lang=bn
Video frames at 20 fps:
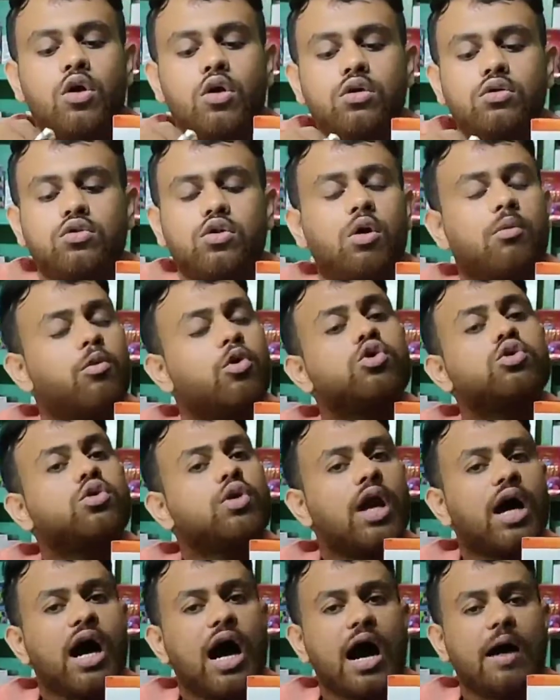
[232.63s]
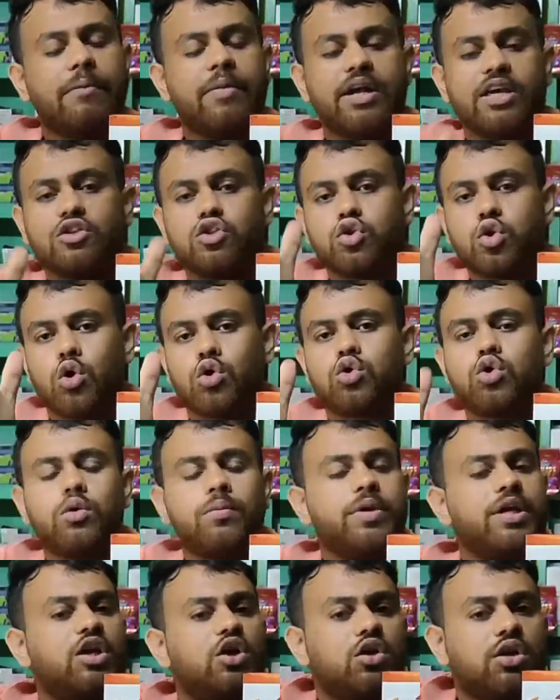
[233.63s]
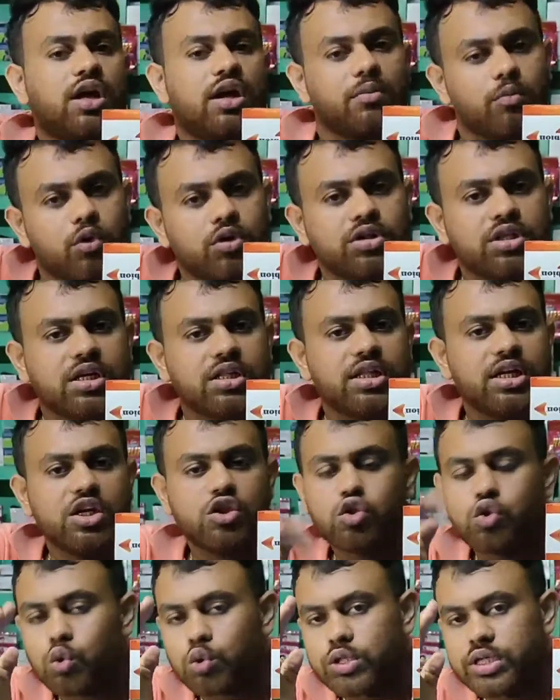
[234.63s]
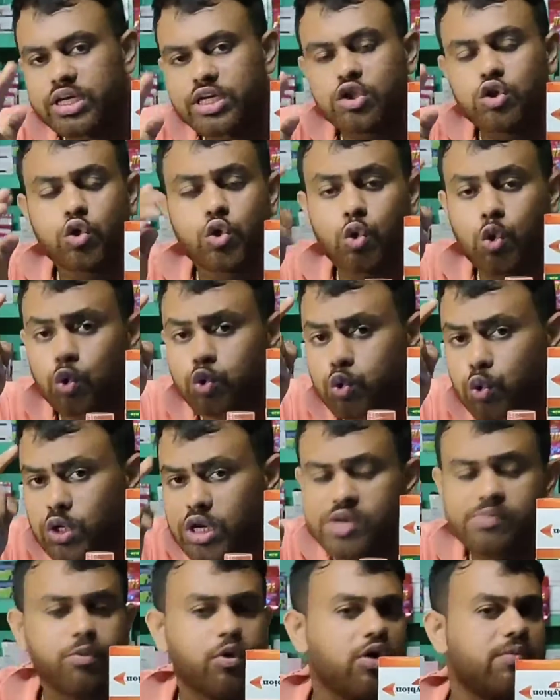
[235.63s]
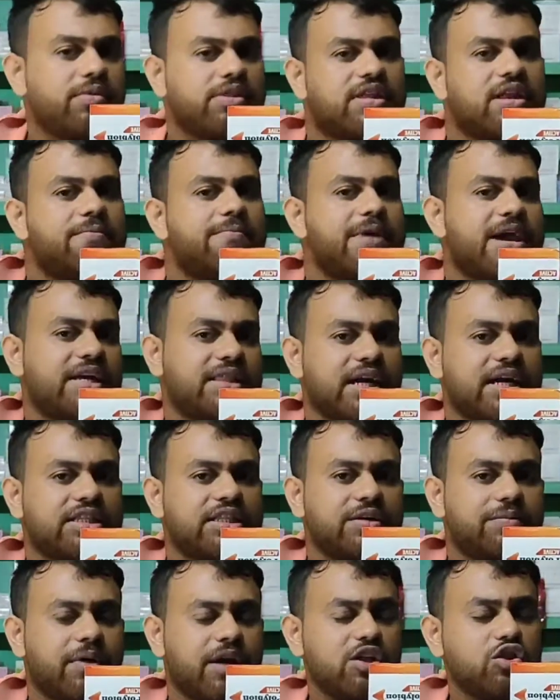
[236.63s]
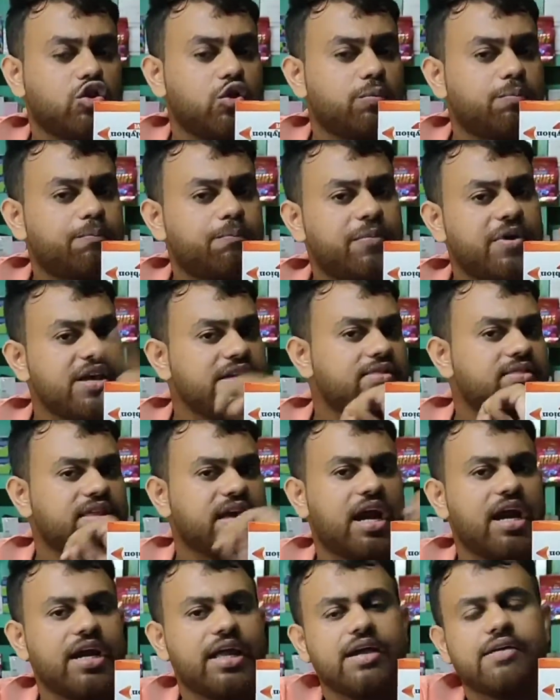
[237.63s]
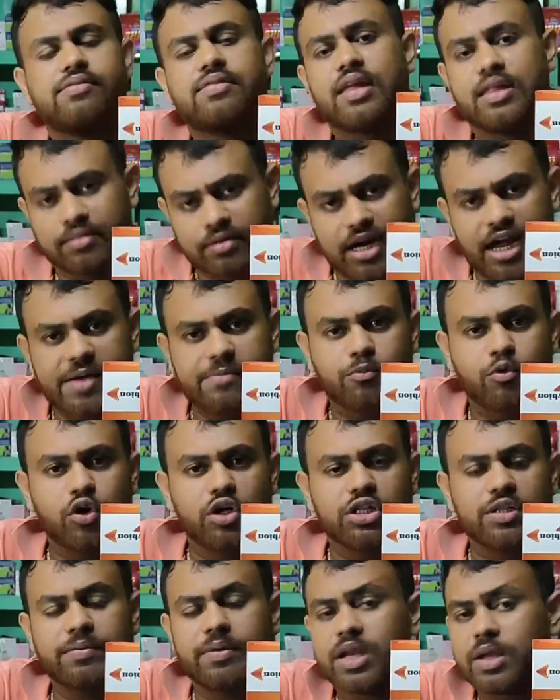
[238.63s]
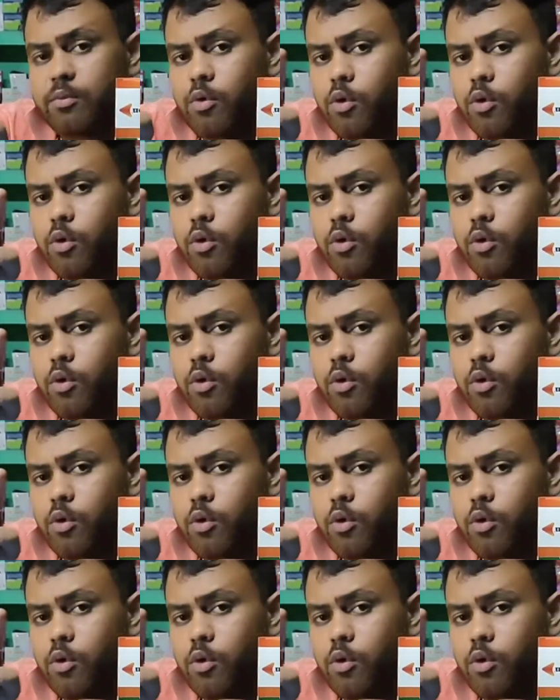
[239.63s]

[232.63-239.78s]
তো বন্ধুরা আমার এই ছোট্ট ভিডিওটার মধ্যে দিয়ে যদি কিছু নতুন ইনফরমেশন পেয়ে থাকতে পারেন তো প্লিজ চ্যানেলটাকে সাবস্ক্রাইব করে দেবেন এবং